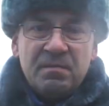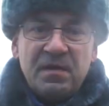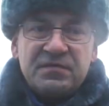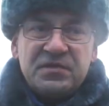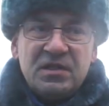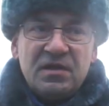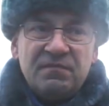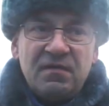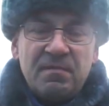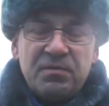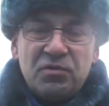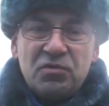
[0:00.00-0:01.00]
По всем
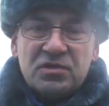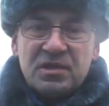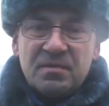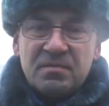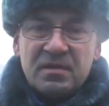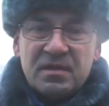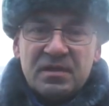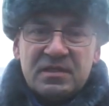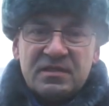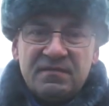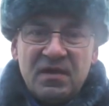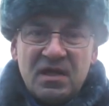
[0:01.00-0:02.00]
вопросам,
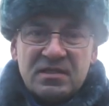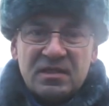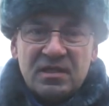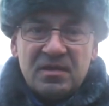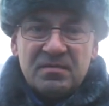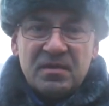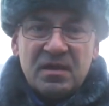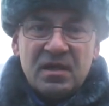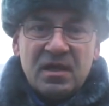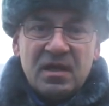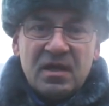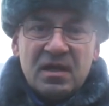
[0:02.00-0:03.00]
связанным
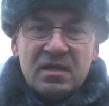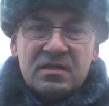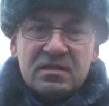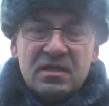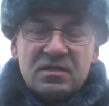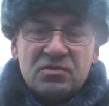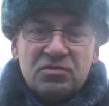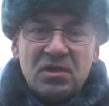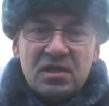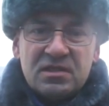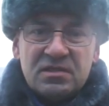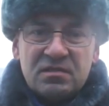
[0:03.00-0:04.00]
с
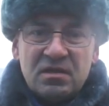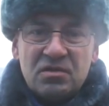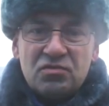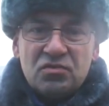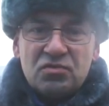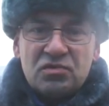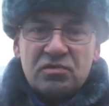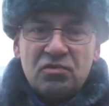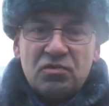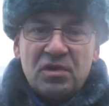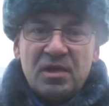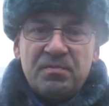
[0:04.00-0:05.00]
государственной
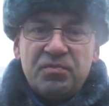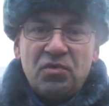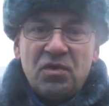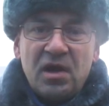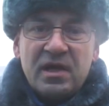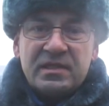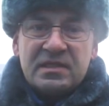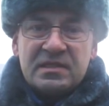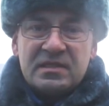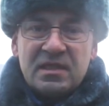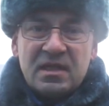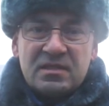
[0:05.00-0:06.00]
услугой по
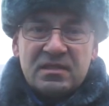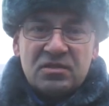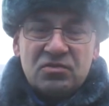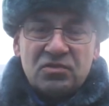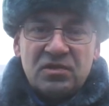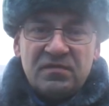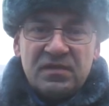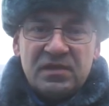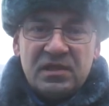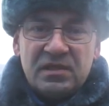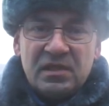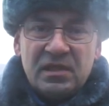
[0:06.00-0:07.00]
аттестации
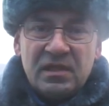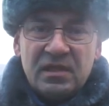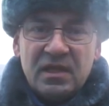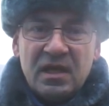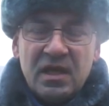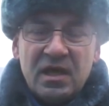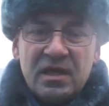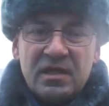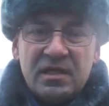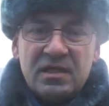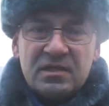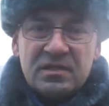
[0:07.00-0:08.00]
судоводителей,
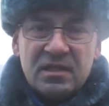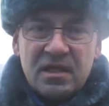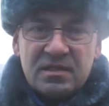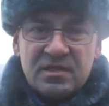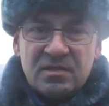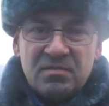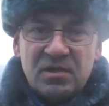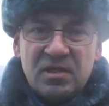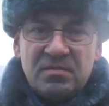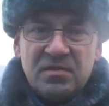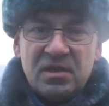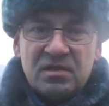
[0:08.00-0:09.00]
регистрации
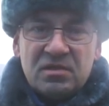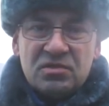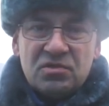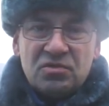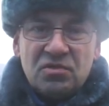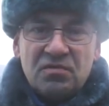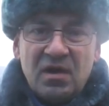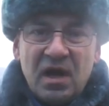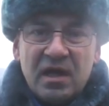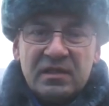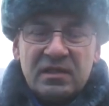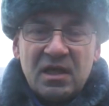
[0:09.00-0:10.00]
маломерных судов,
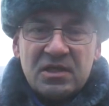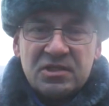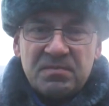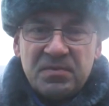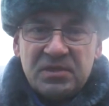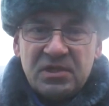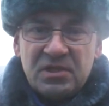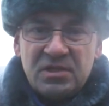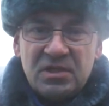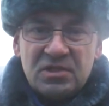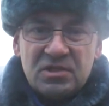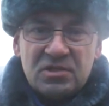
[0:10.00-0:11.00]
а также по
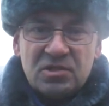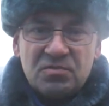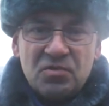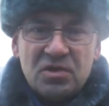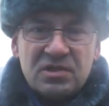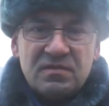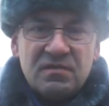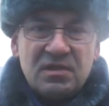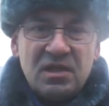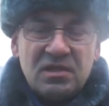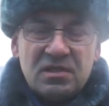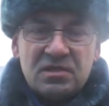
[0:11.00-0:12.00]
техническому
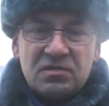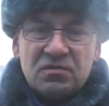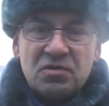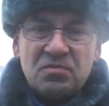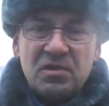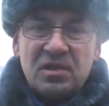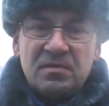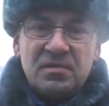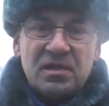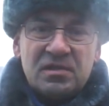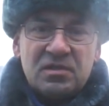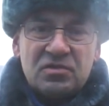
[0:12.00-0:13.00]
освидетельствованию
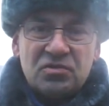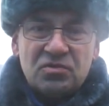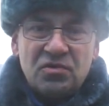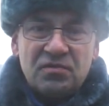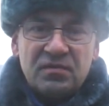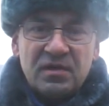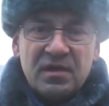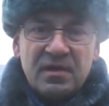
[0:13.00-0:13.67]
маломерных судов.